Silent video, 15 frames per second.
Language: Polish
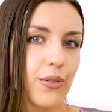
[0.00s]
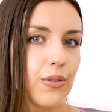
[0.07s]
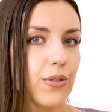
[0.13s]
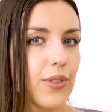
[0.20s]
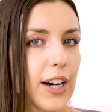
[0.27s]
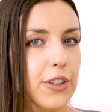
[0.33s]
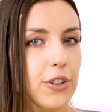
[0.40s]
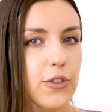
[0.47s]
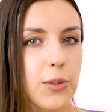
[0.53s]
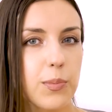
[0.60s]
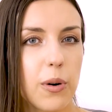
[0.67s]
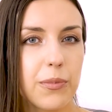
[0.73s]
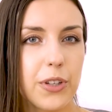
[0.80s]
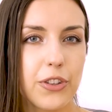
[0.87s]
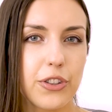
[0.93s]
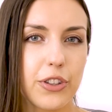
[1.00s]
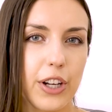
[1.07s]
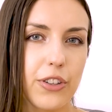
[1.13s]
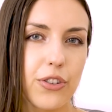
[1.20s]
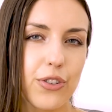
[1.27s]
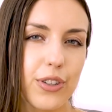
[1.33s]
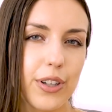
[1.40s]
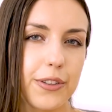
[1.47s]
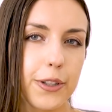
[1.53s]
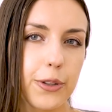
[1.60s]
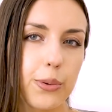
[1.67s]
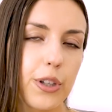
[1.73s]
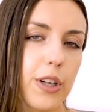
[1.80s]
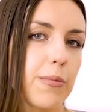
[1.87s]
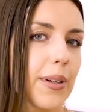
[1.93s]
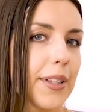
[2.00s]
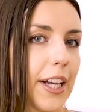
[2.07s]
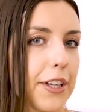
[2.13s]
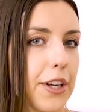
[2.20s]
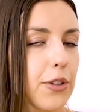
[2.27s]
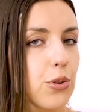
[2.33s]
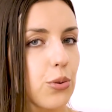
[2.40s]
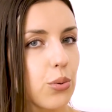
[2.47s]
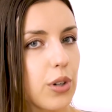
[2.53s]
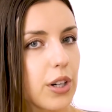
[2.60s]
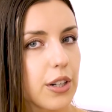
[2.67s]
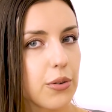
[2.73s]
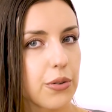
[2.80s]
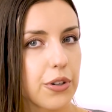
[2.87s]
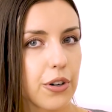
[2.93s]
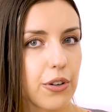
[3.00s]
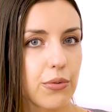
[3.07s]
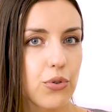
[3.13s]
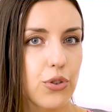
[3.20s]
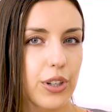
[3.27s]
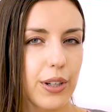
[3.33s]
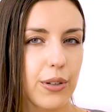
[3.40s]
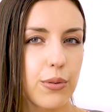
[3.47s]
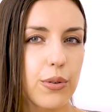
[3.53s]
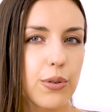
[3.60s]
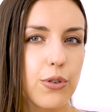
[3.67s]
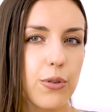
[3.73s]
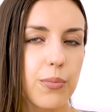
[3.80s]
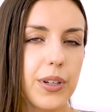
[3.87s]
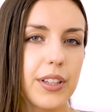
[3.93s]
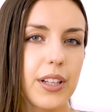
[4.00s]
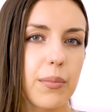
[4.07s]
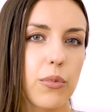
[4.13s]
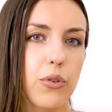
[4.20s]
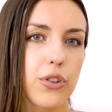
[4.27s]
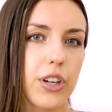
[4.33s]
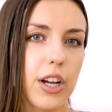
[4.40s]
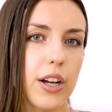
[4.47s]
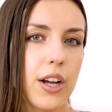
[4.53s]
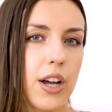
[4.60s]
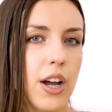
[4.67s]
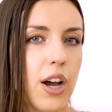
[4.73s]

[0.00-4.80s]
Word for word: Warto wspomnieć też, że niektóre badania sugerują, że kurkumina może